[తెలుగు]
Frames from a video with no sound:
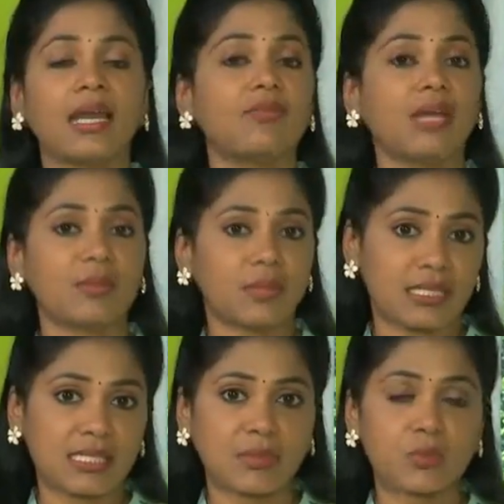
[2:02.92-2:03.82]
అండ్
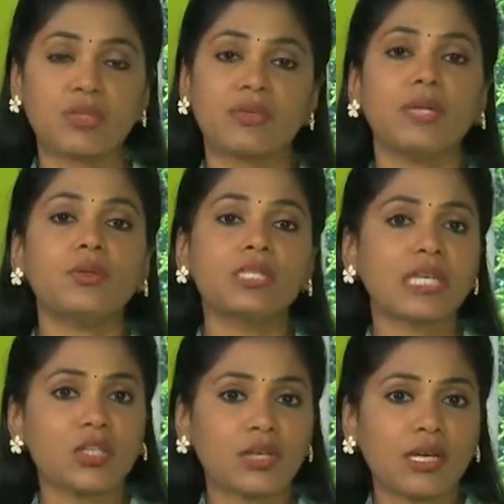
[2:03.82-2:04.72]
వైటమిన్ సి సో ఇవి రెండు
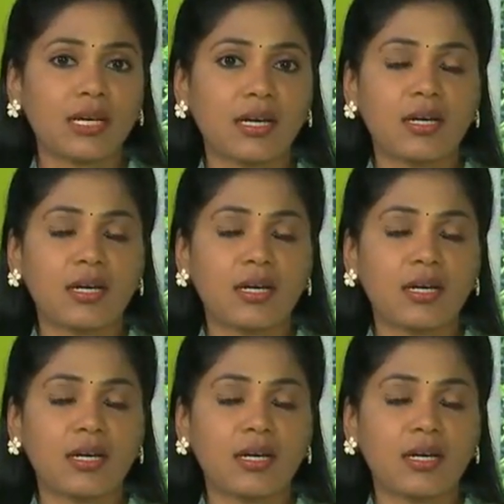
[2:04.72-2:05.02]
స్కిన్ యొక్క